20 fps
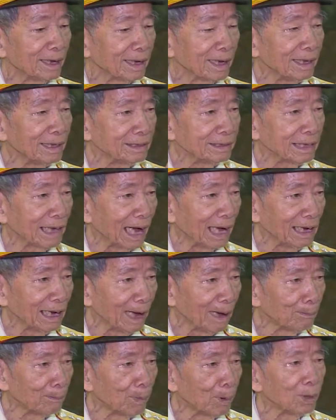đến sáng
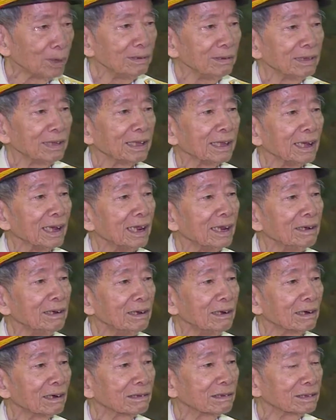24 thì đến
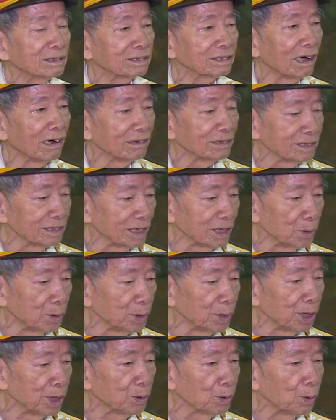được sở chỉ
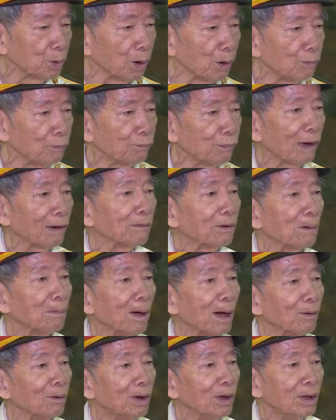huy của ông Phạm Ngọc
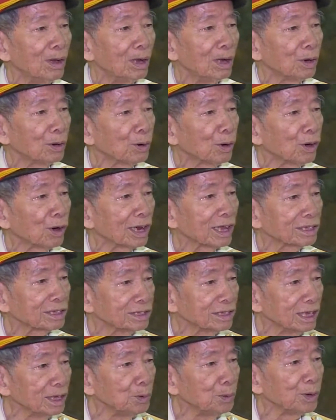Mậu lúc đó là
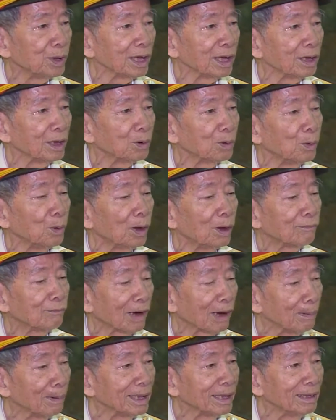chính ủy của
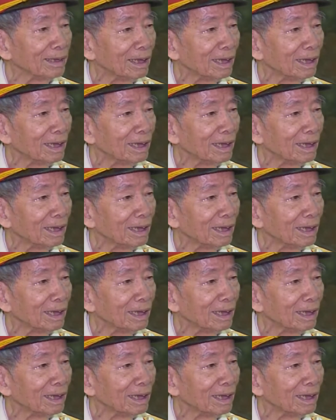pháo binh